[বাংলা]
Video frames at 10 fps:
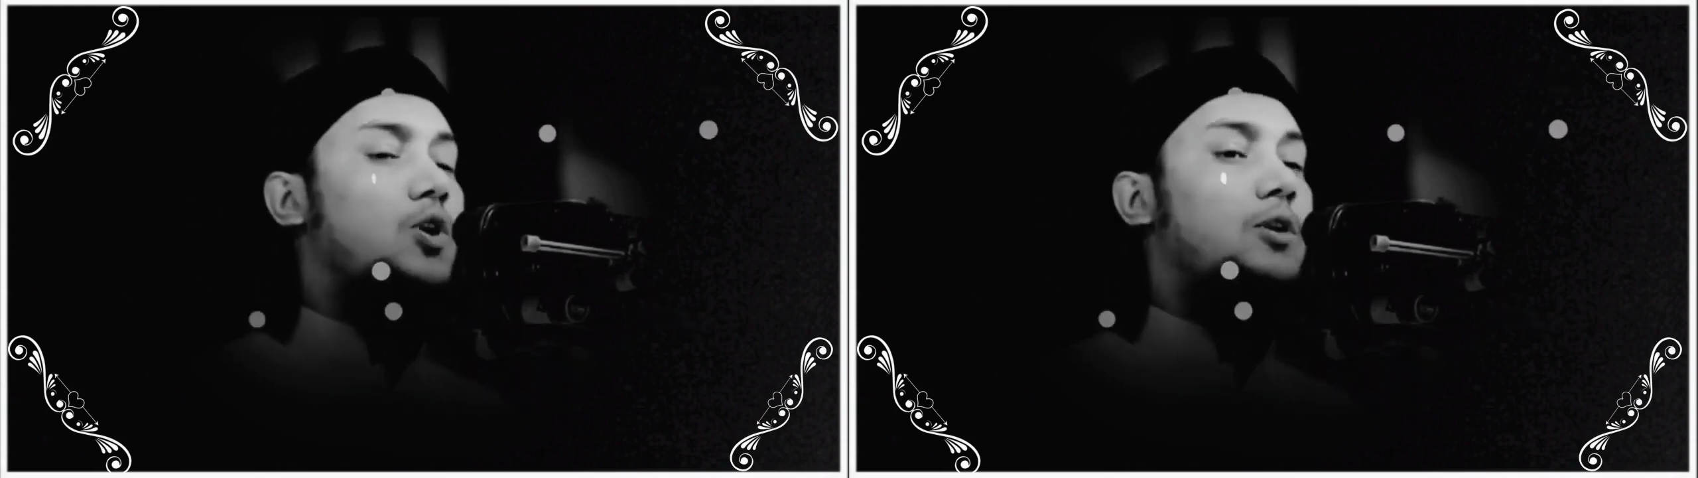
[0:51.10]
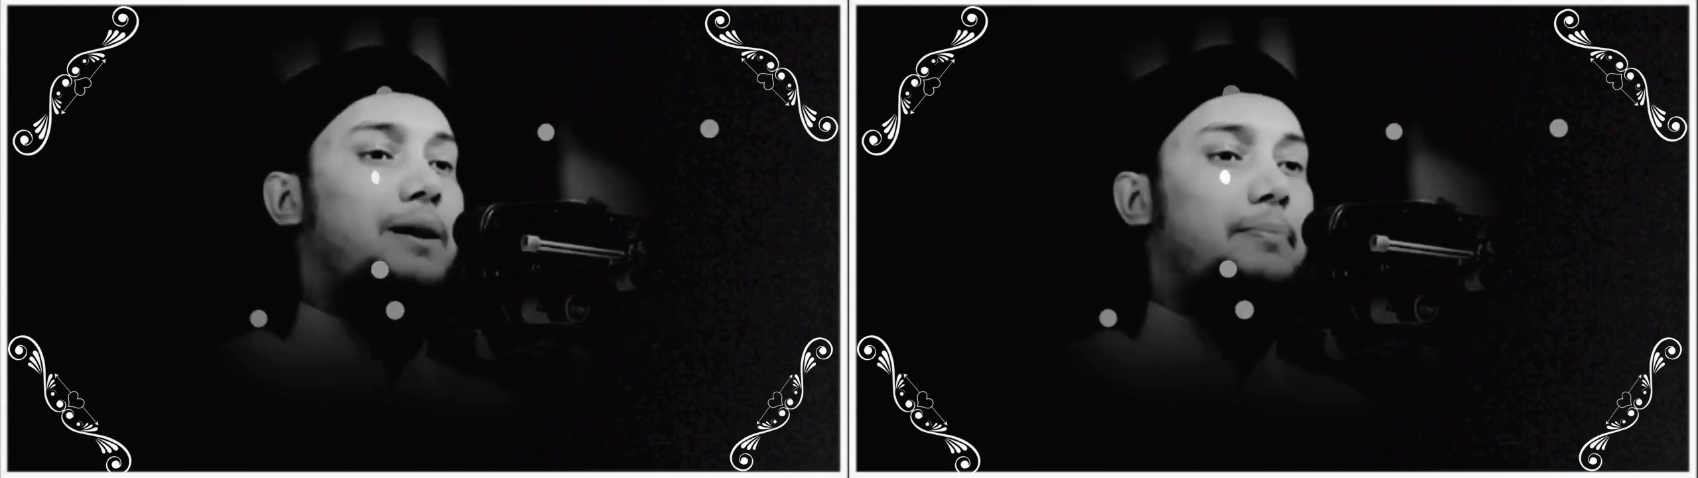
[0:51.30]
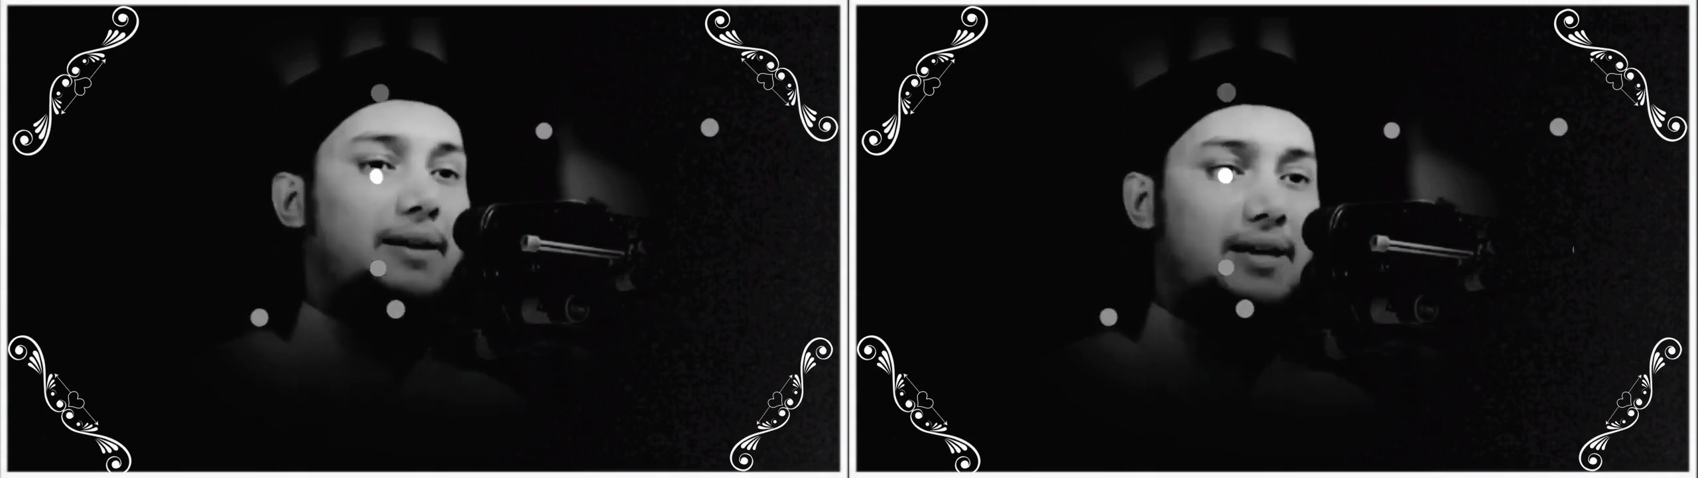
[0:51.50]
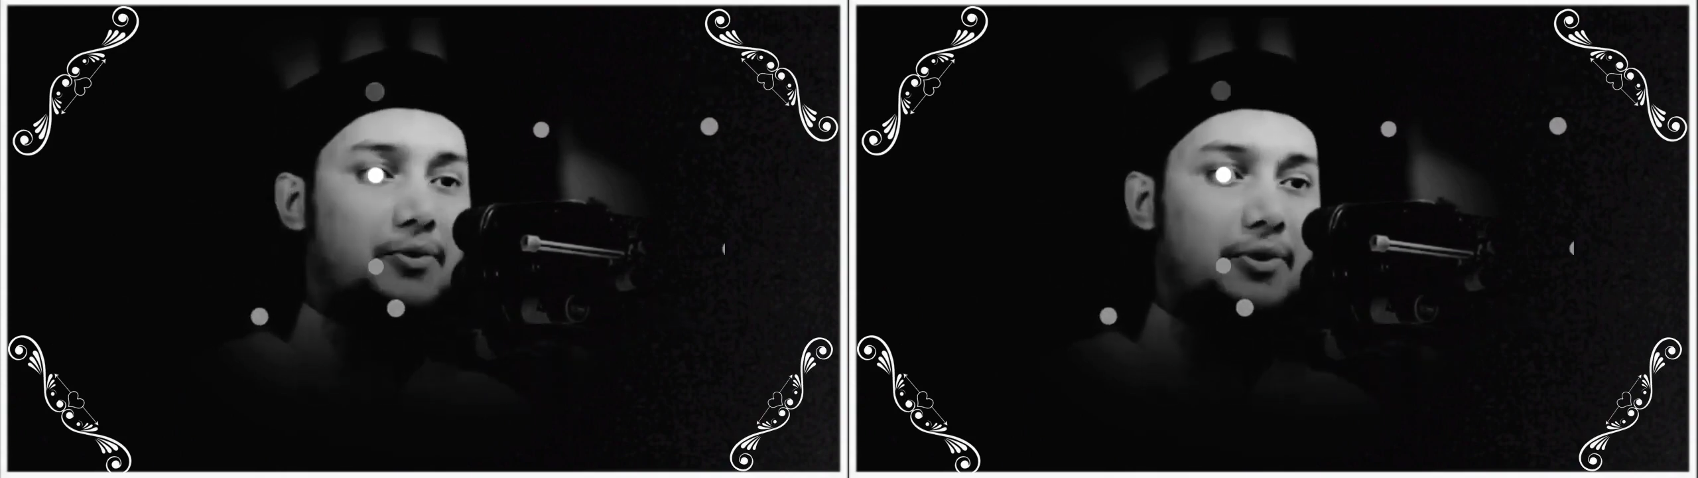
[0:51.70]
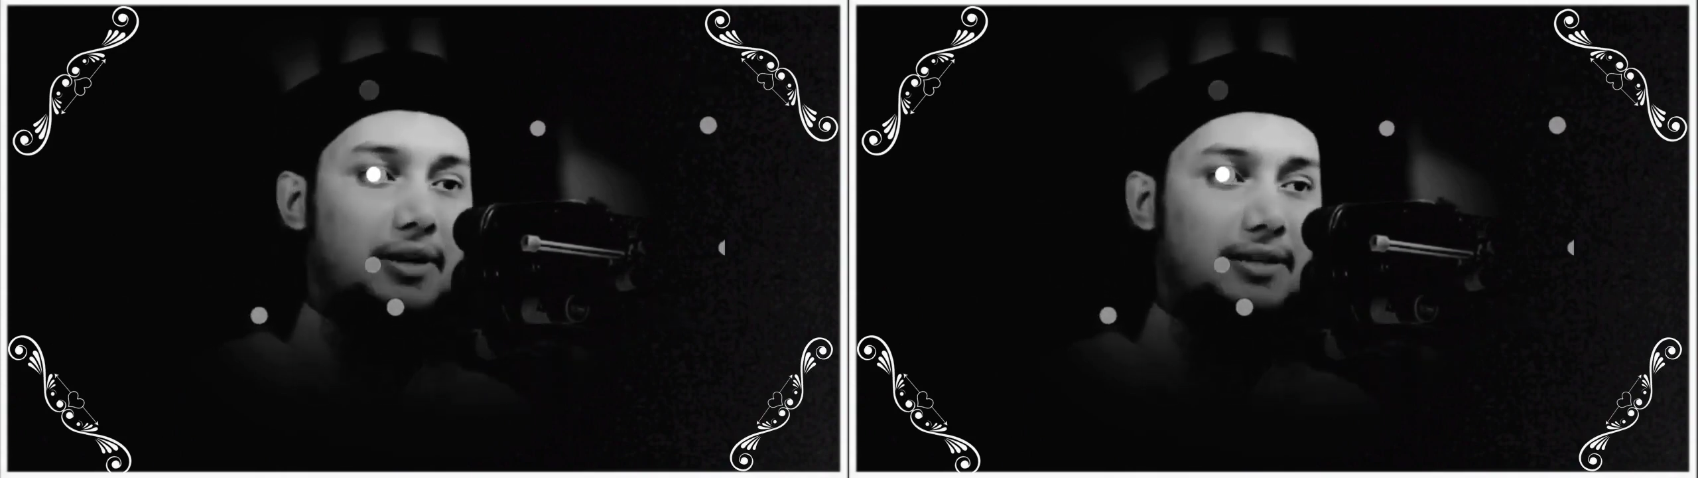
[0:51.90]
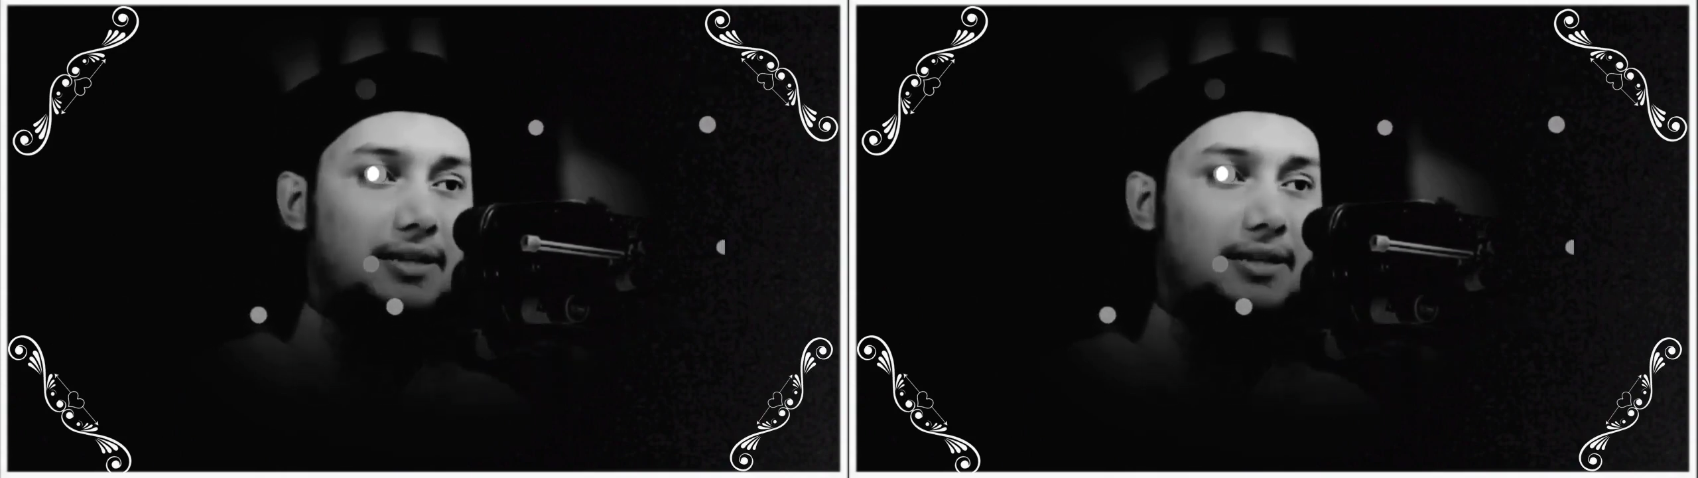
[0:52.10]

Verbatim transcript: কোন পাপের কারণে